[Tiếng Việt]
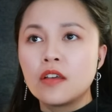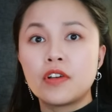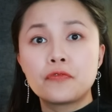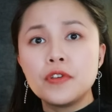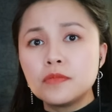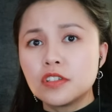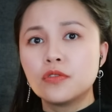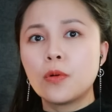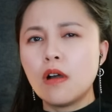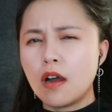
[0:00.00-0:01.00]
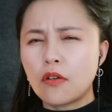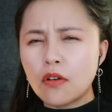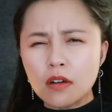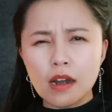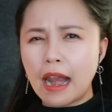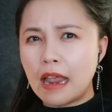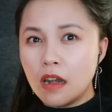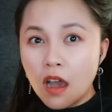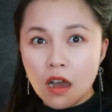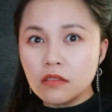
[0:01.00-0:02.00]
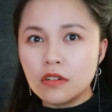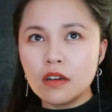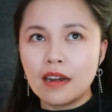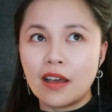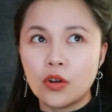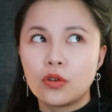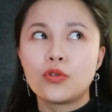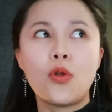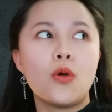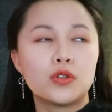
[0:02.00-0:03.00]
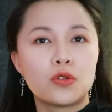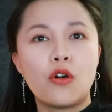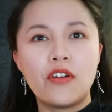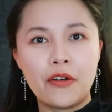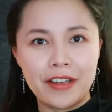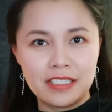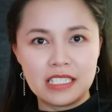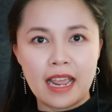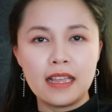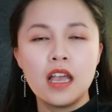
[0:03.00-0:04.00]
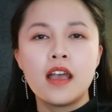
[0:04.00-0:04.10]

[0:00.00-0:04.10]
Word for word: và phim trường của họ rất là lớn rất là đồ sộ và hoành tráng